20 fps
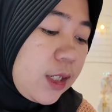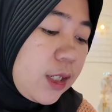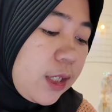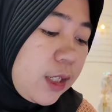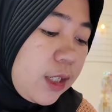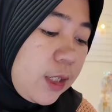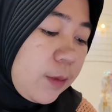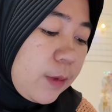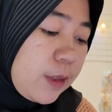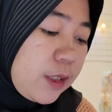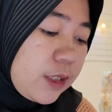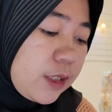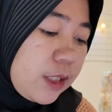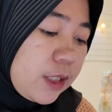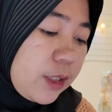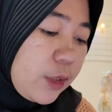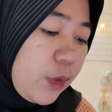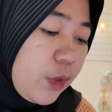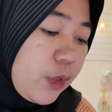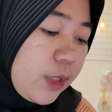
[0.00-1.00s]
Nah, ini
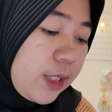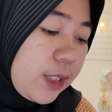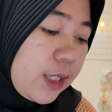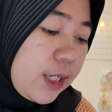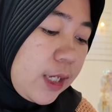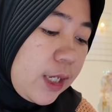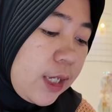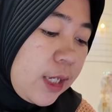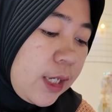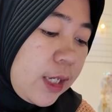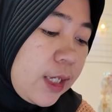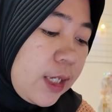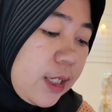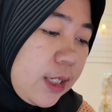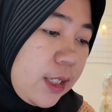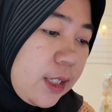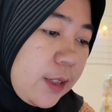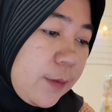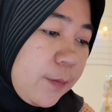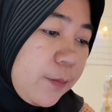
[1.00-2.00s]
pencet oke. Okay.